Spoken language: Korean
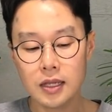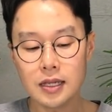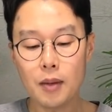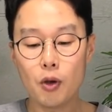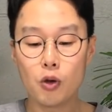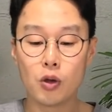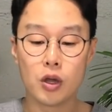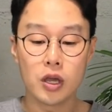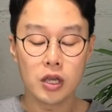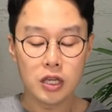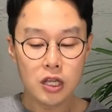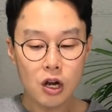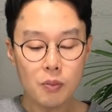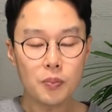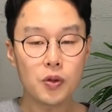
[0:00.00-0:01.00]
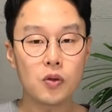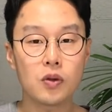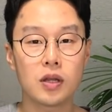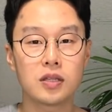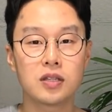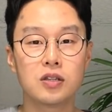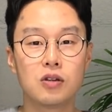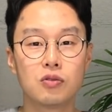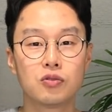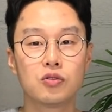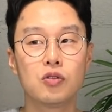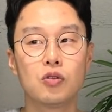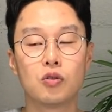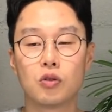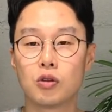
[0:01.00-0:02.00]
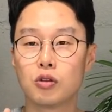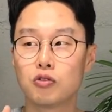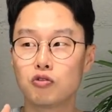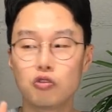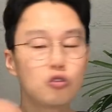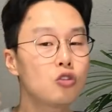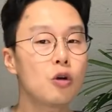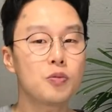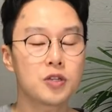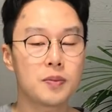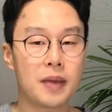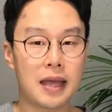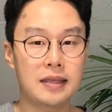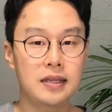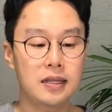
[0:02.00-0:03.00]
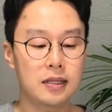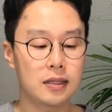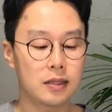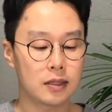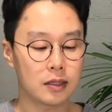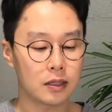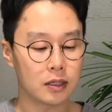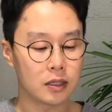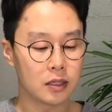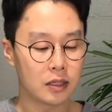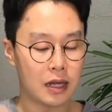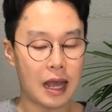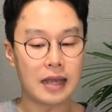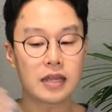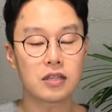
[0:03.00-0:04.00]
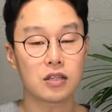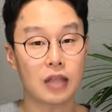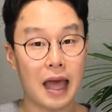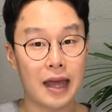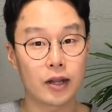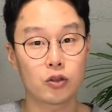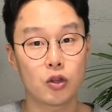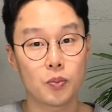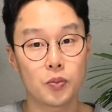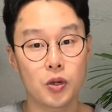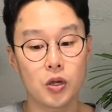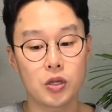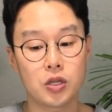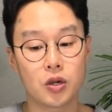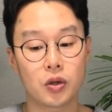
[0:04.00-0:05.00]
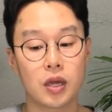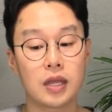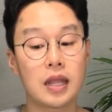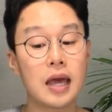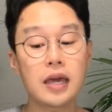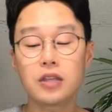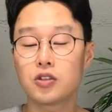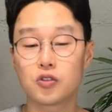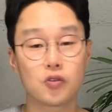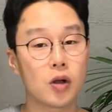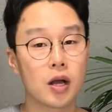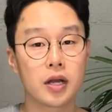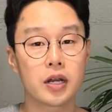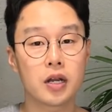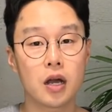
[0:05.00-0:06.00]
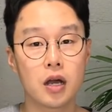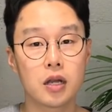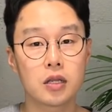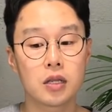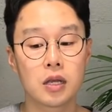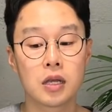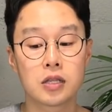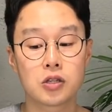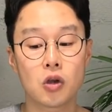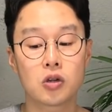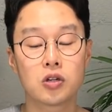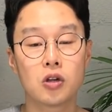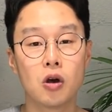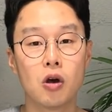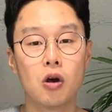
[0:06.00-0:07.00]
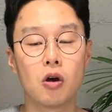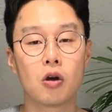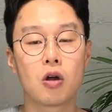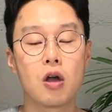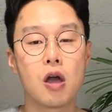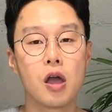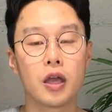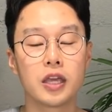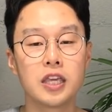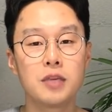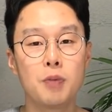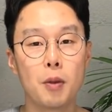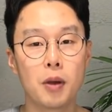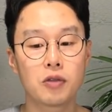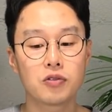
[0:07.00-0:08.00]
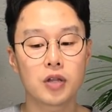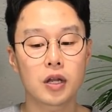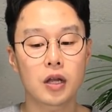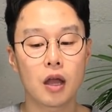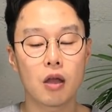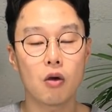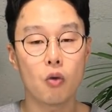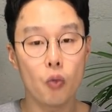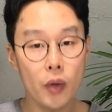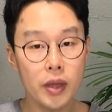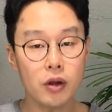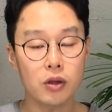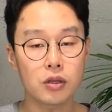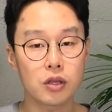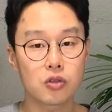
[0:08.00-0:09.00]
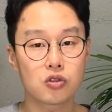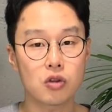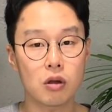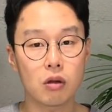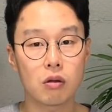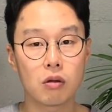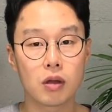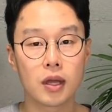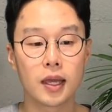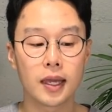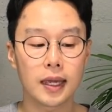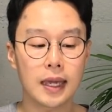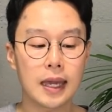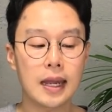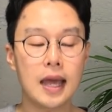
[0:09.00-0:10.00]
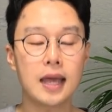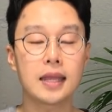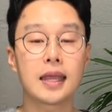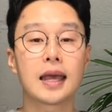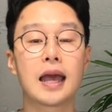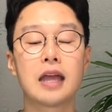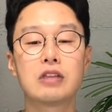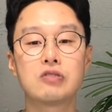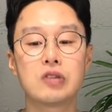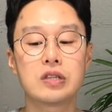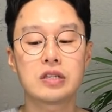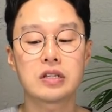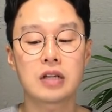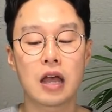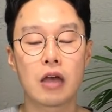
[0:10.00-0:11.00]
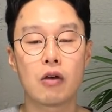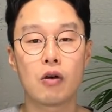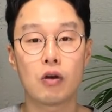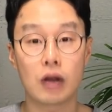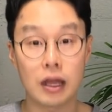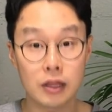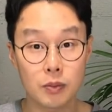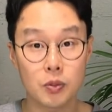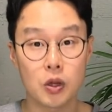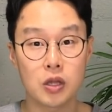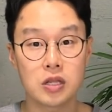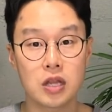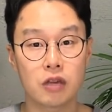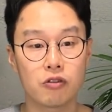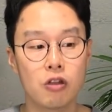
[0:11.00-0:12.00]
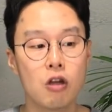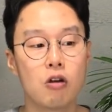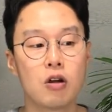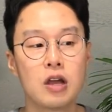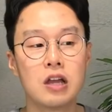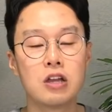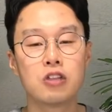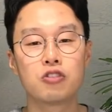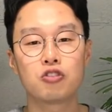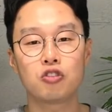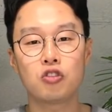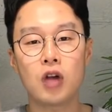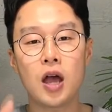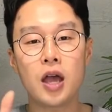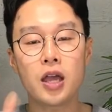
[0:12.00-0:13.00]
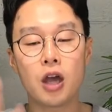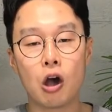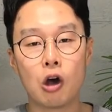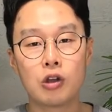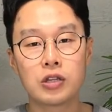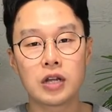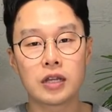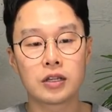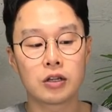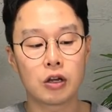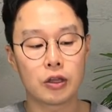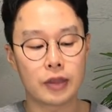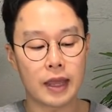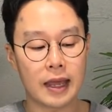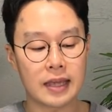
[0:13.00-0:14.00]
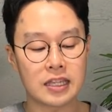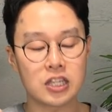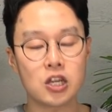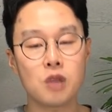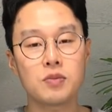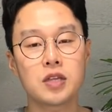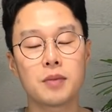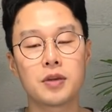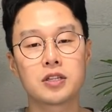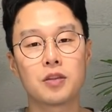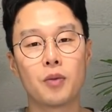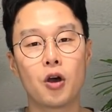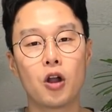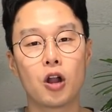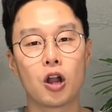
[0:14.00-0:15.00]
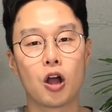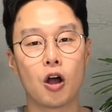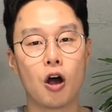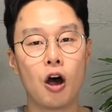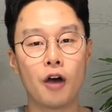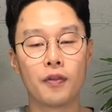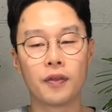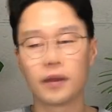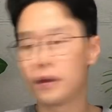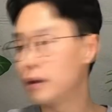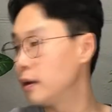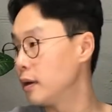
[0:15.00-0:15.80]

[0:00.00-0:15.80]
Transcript: 자, 뭐 이런 표현 같은 경우도 수도 없이 많은 그 강의에서 다뤘던 표현이에요. Can I try it on? 저 그거 입어봐도 될까요? 왜 이렇게 됐죠? Can I? 내가 할 수 있을까요? 라는 표현이 되고요. Try on이라는 건 내가 시험 삼아서 뭘? On.